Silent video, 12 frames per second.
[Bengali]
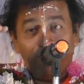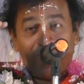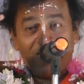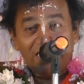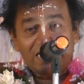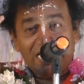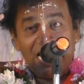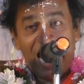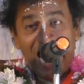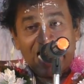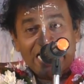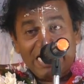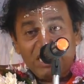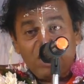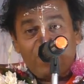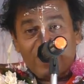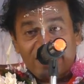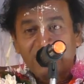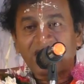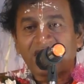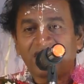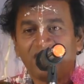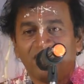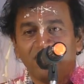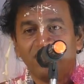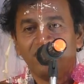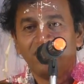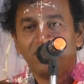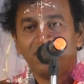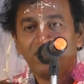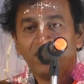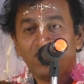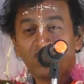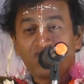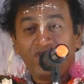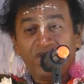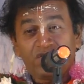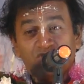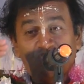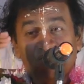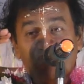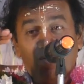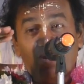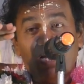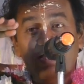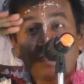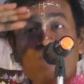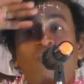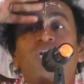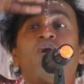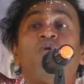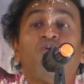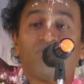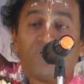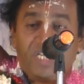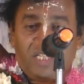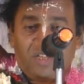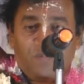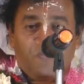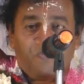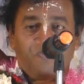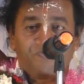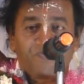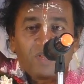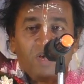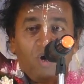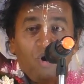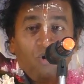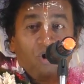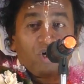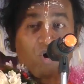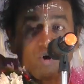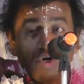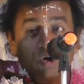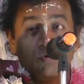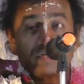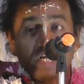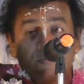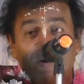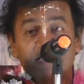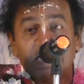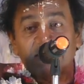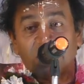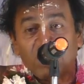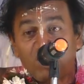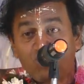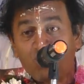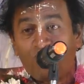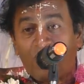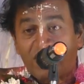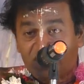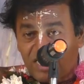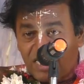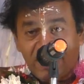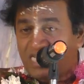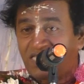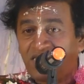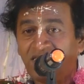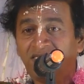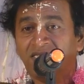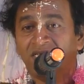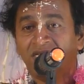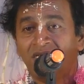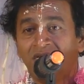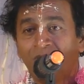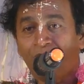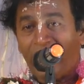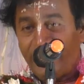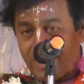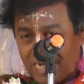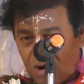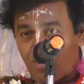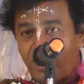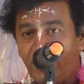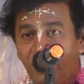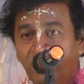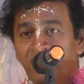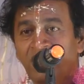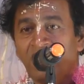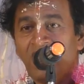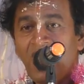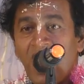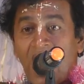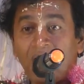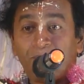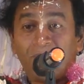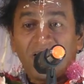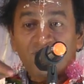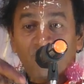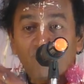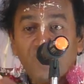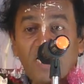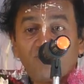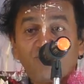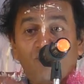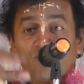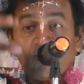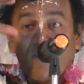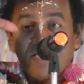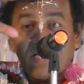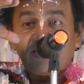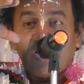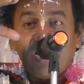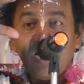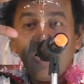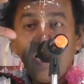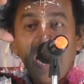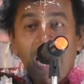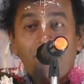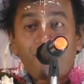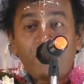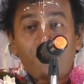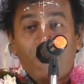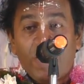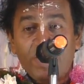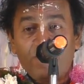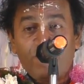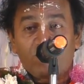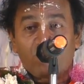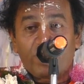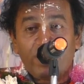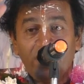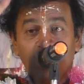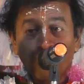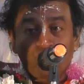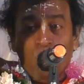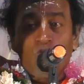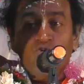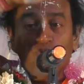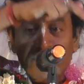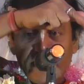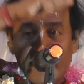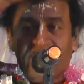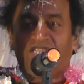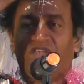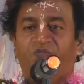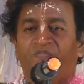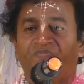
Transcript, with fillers: বাড়িতে এক কেজি বাতাসা কিনে ঠিক সন্ধ্যাবেলাতে হরিল লুট দিয়ে দিন ওই হরিল লুটের বাতাসা কিছু বাচ্চাদেরকে দিন বাড়ির কাউকে দিন আর পাঁচশো সাতশো মতো বাতাসা আপনি বাড়ির ভেতরে কৌটোতে রেখে দিন